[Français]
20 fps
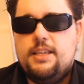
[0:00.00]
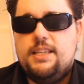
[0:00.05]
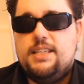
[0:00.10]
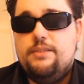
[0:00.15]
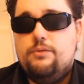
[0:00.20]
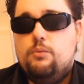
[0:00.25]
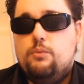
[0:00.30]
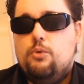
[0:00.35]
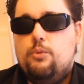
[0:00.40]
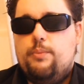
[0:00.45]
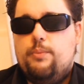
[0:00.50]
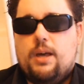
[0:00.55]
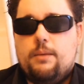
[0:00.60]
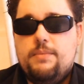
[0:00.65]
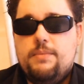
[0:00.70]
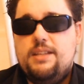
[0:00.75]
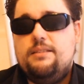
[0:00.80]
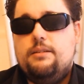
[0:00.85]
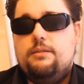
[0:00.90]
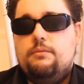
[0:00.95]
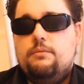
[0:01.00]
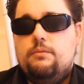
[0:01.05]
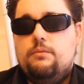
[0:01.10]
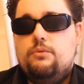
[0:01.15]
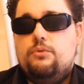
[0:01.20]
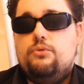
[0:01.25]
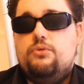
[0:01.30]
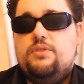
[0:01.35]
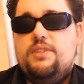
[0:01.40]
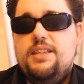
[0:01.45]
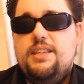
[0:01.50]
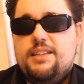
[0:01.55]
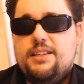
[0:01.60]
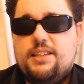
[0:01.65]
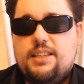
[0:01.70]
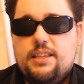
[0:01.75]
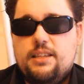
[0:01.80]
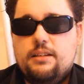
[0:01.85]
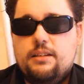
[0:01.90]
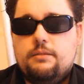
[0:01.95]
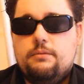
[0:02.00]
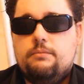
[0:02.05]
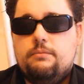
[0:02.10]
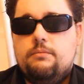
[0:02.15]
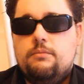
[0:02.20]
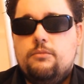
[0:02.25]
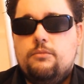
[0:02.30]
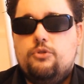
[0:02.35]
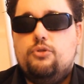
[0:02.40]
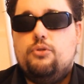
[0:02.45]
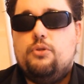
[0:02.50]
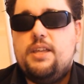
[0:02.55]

qui vont me permettre d'écrire de